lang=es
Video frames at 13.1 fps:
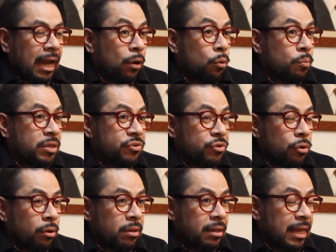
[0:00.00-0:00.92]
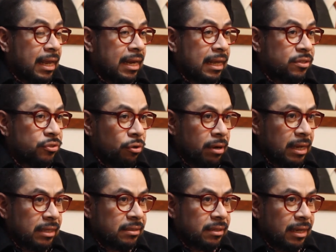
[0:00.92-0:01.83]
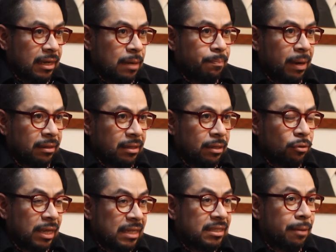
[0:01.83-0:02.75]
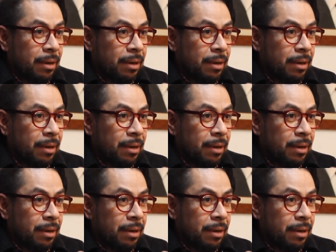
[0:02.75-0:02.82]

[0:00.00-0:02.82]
la comisión de elecciones en el partido, que es